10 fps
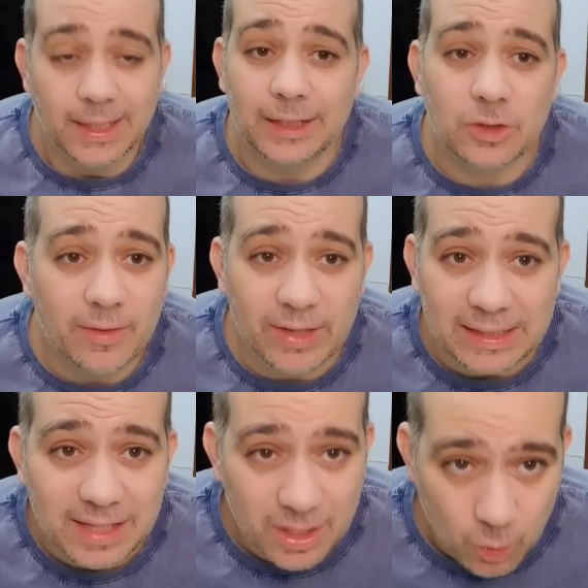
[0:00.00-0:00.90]
Esto debería
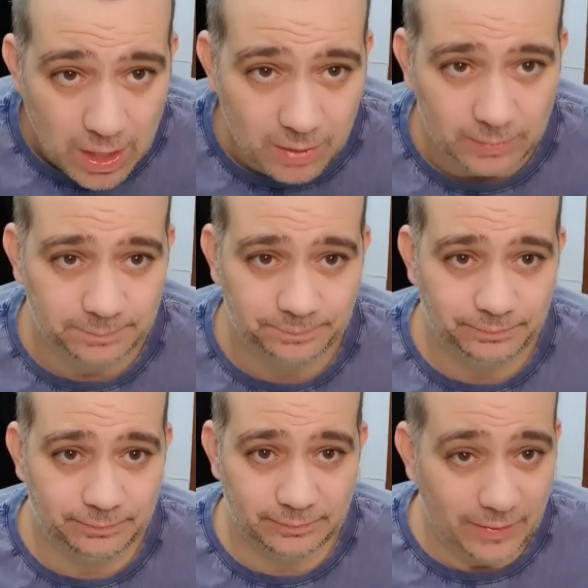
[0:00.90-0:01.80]
estar regulado.
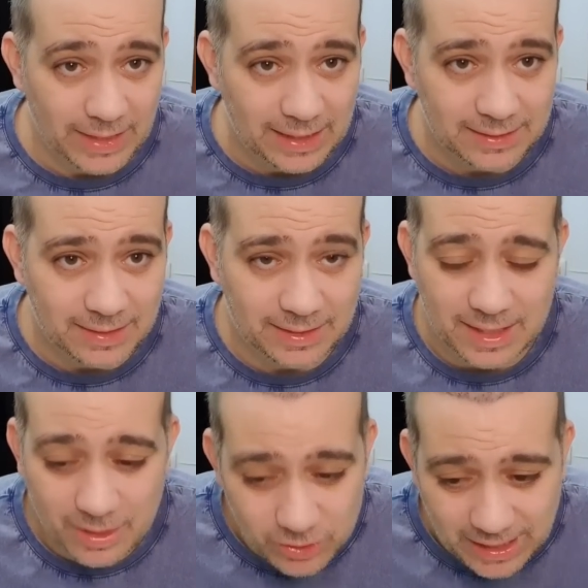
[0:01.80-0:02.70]
Debería
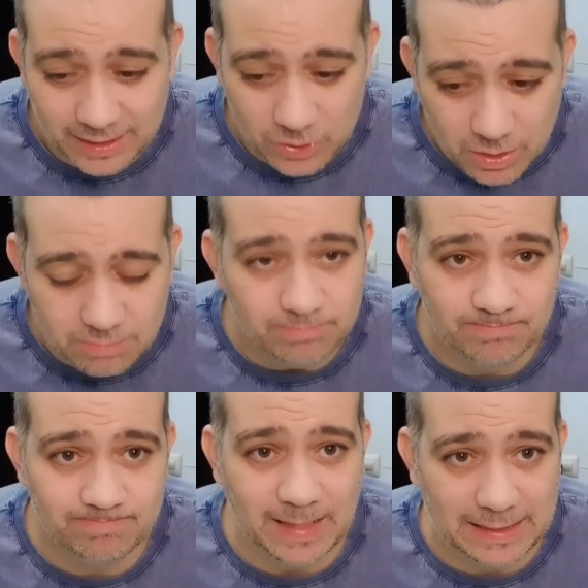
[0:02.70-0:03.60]
tener, o sea, esto
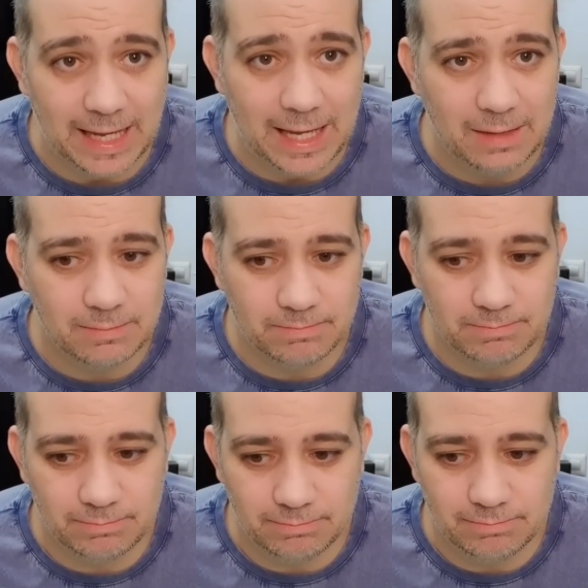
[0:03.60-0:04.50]
está,
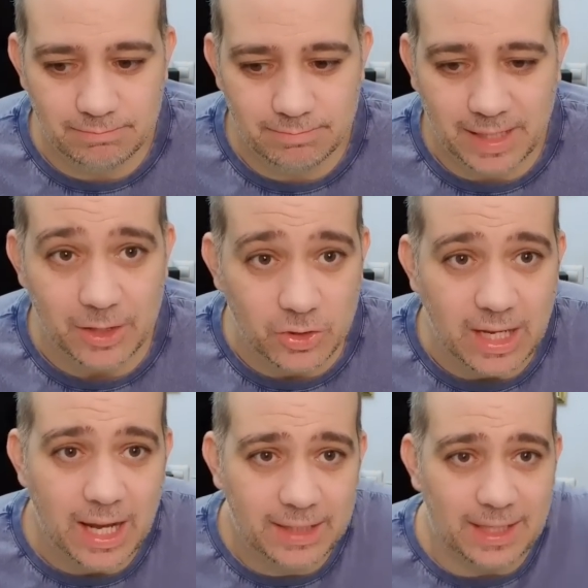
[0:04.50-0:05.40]
mm, que yo
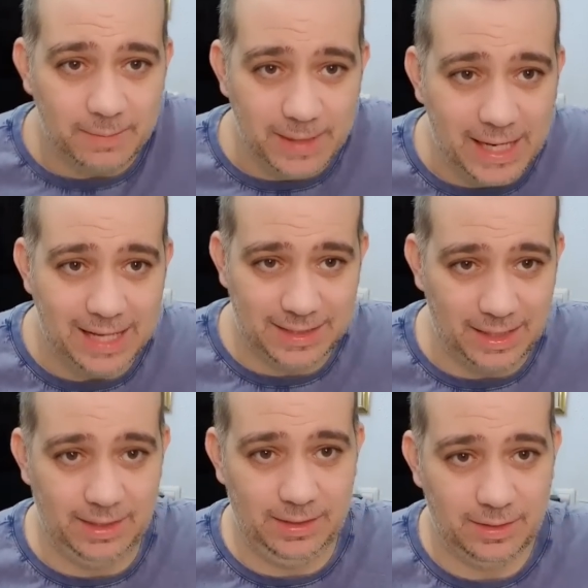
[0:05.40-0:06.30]
tenga que estar en mi casa
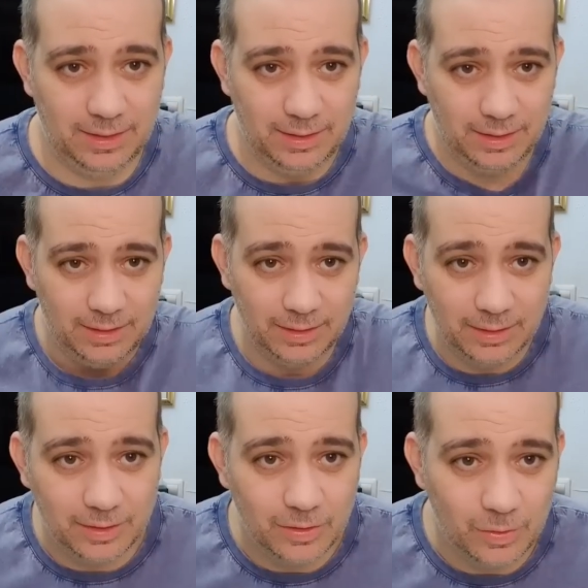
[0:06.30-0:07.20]
aquí,
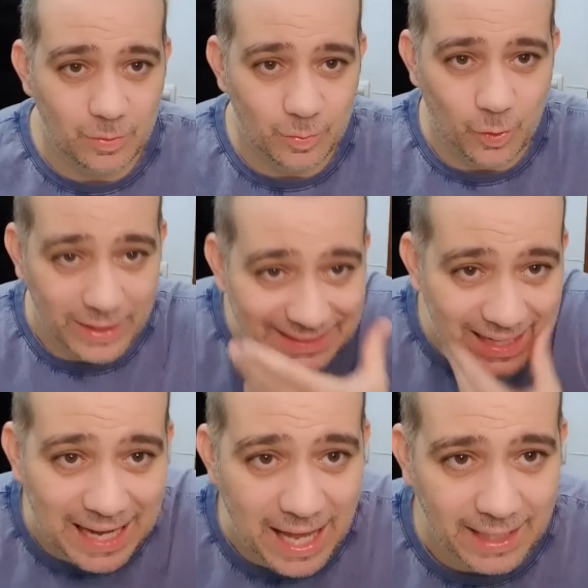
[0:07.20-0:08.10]
con
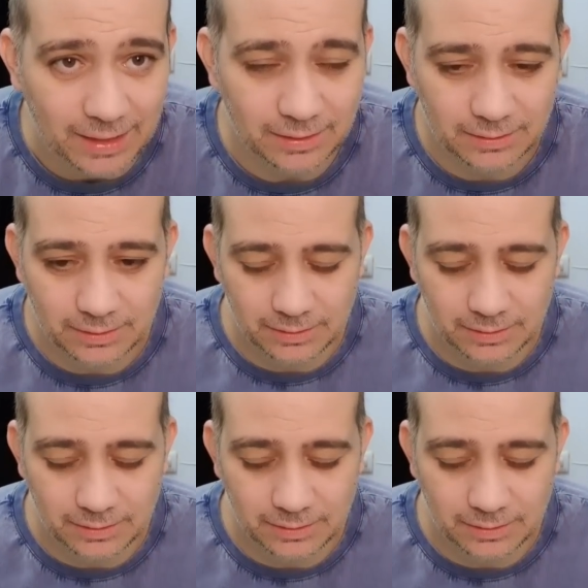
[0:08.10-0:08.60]
esta cara.